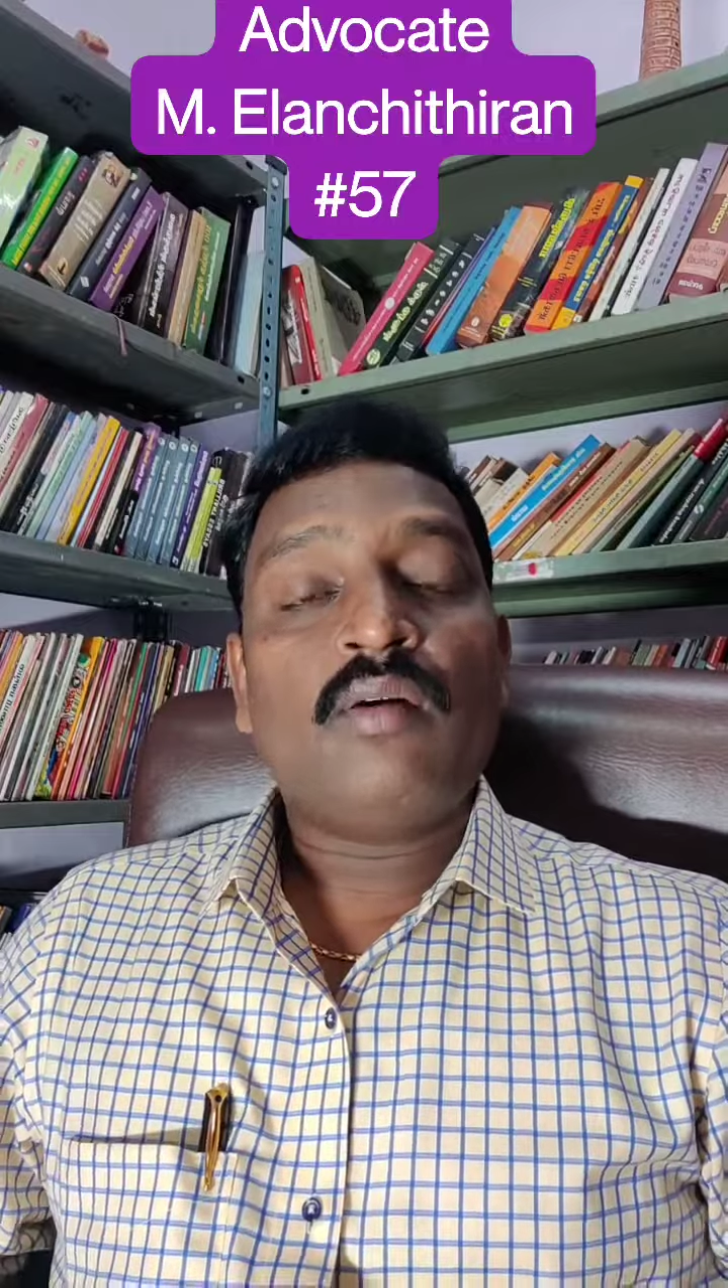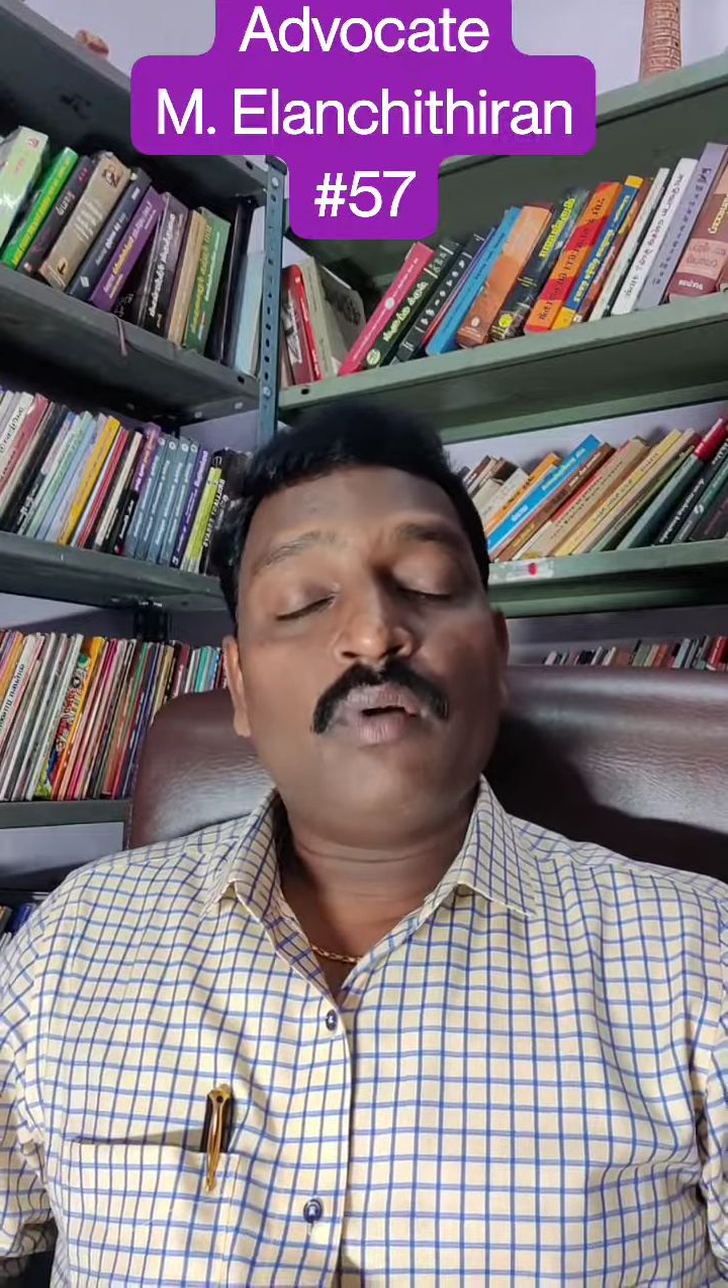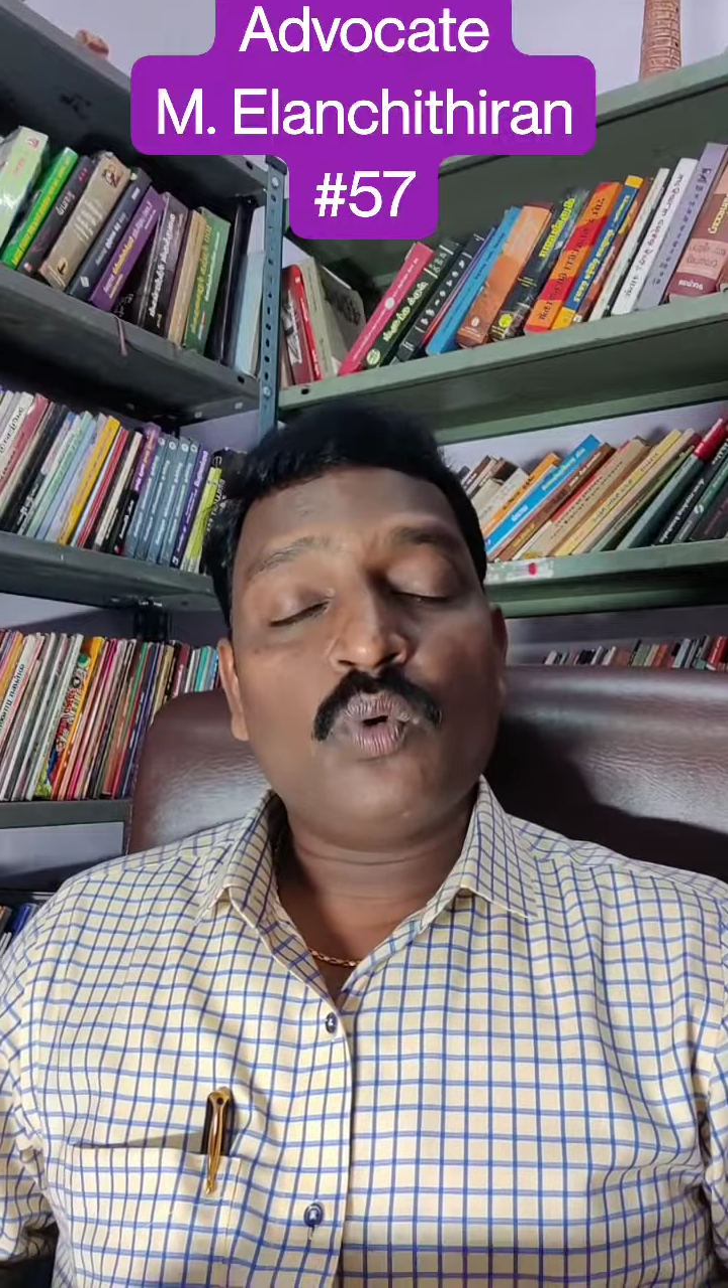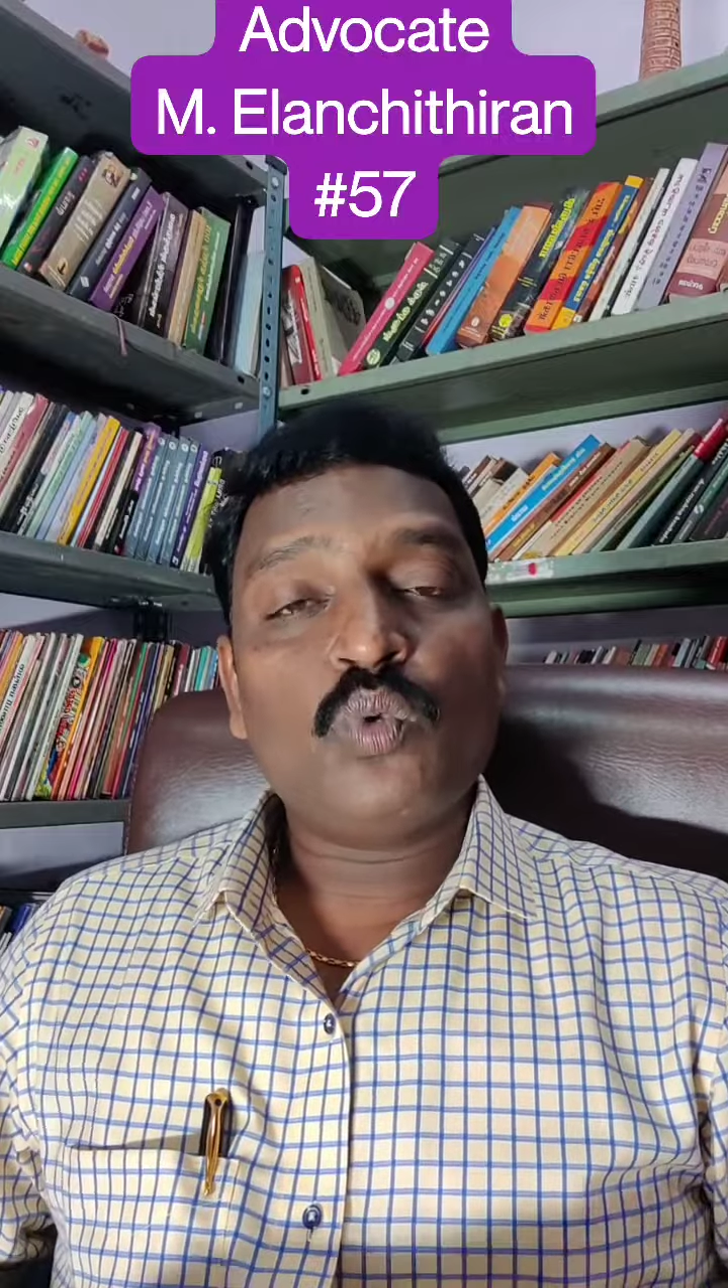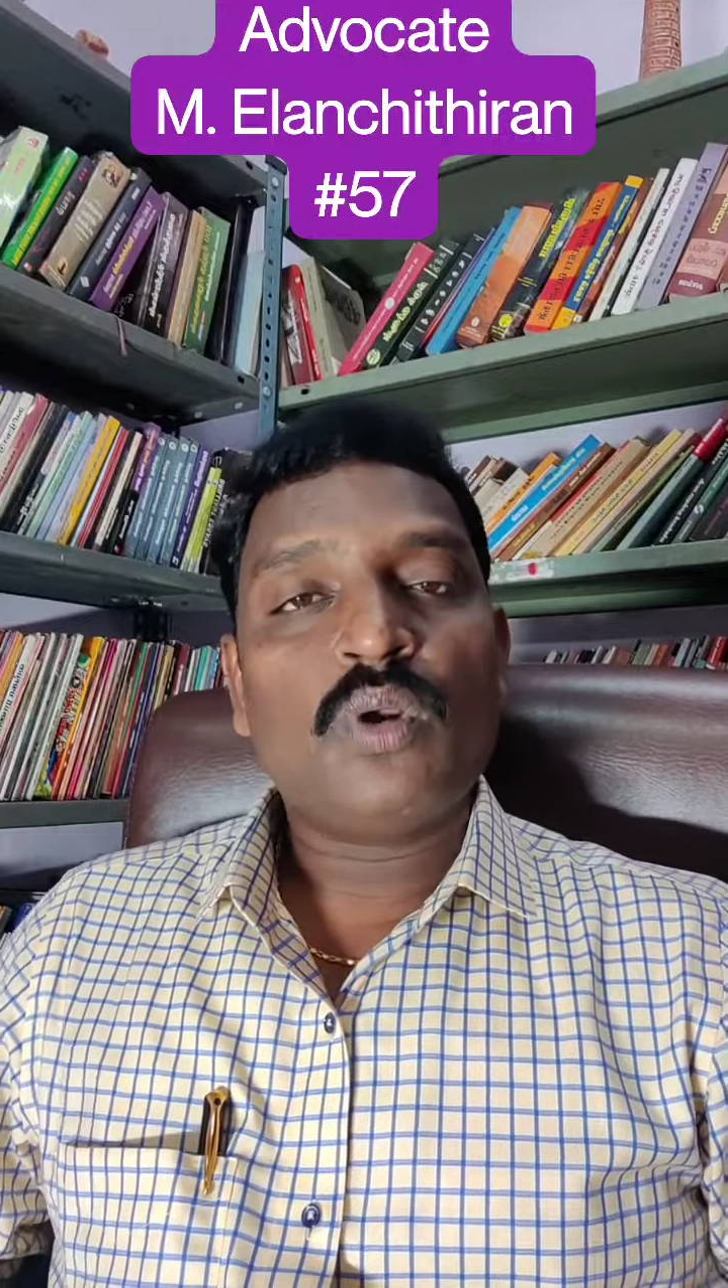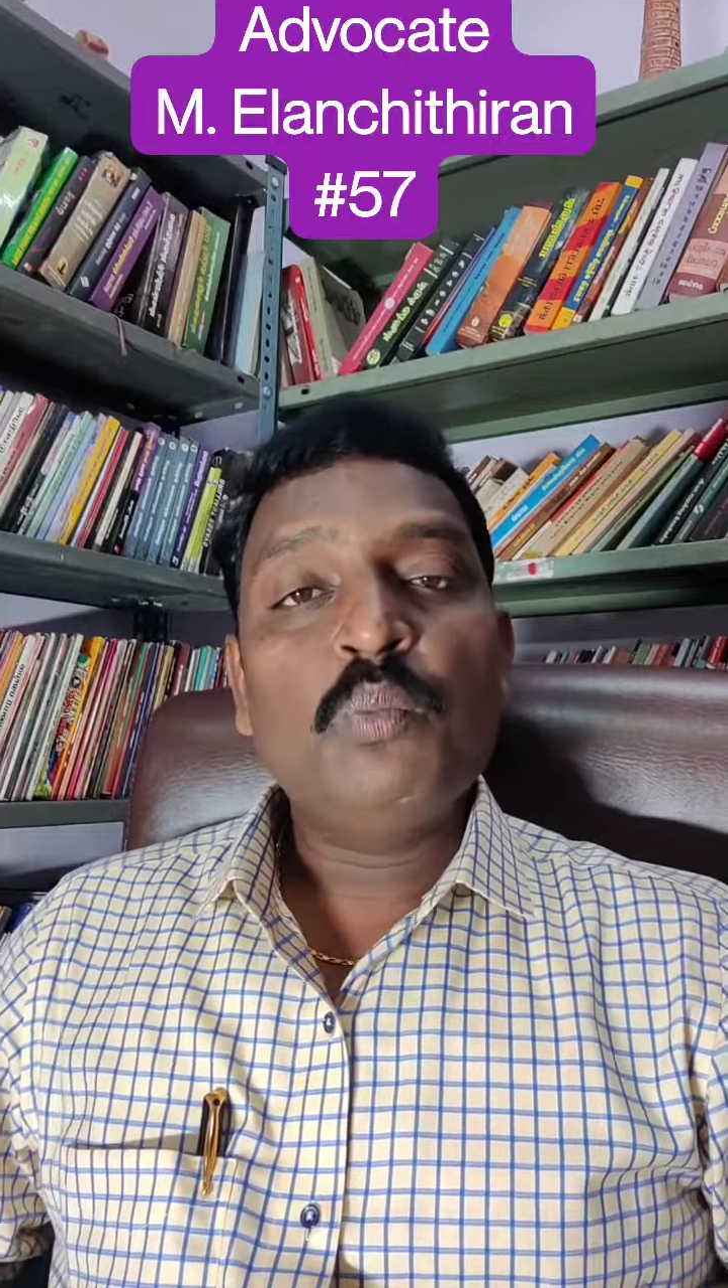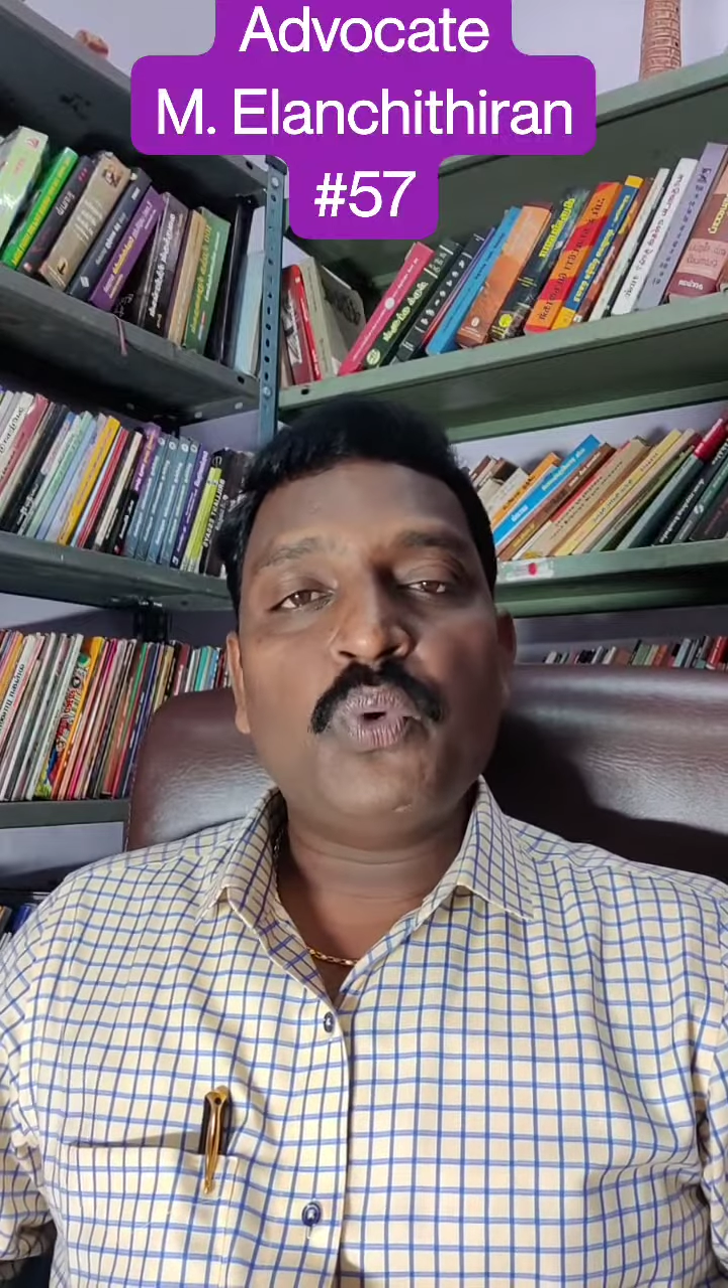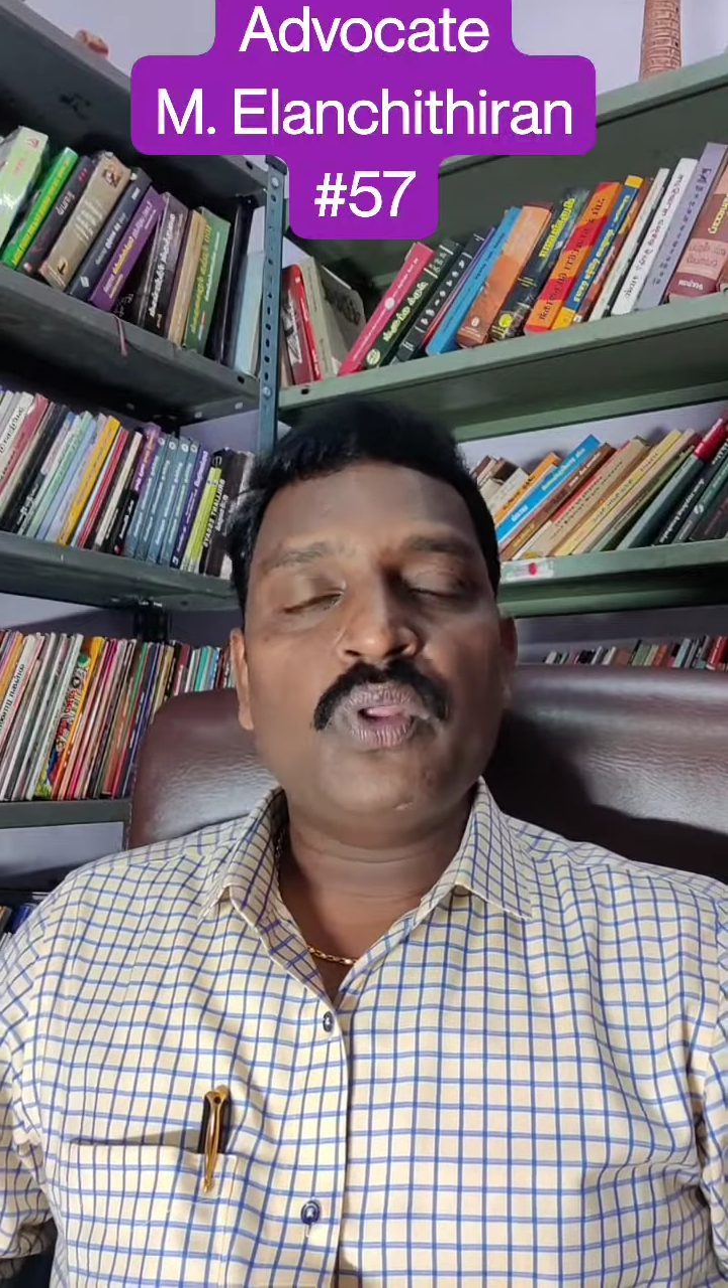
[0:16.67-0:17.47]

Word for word: எவ்வளவு தூரம்